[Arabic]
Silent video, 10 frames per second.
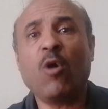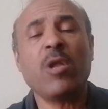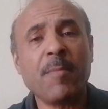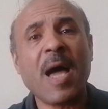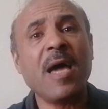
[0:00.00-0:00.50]

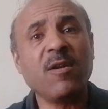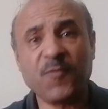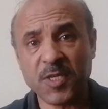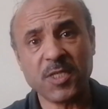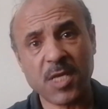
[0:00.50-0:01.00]
علماء
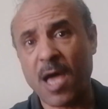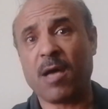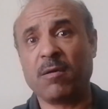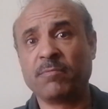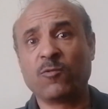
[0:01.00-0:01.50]

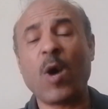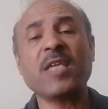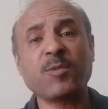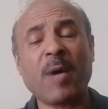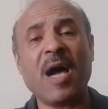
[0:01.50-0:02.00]
الفيزياء
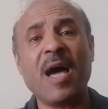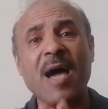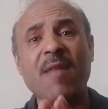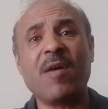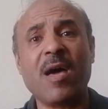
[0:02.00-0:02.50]
وأصبح
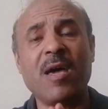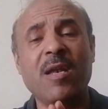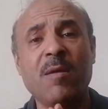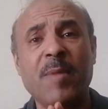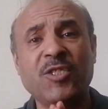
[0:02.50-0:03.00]

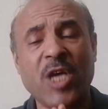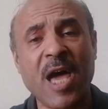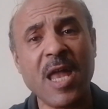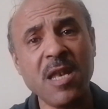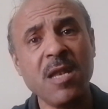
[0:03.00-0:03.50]
هذا
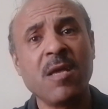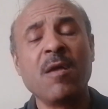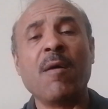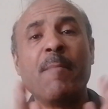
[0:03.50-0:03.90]
المجال